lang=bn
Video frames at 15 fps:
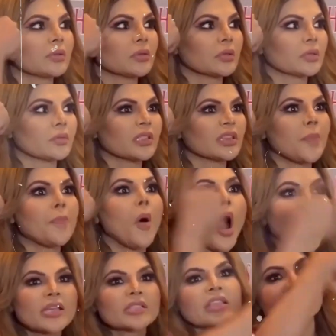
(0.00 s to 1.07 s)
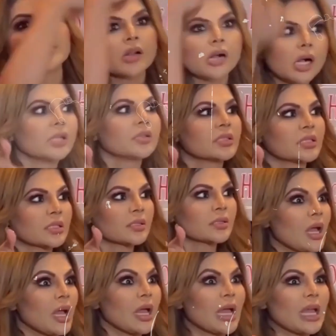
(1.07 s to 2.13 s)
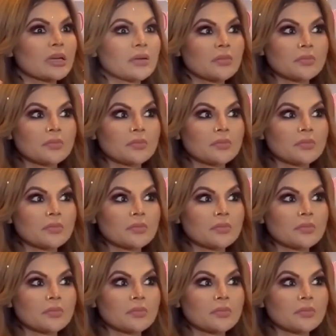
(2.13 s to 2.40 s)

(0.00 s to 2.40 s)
রাখি সাওয়ান্ত বলিউড অভিনেত্রী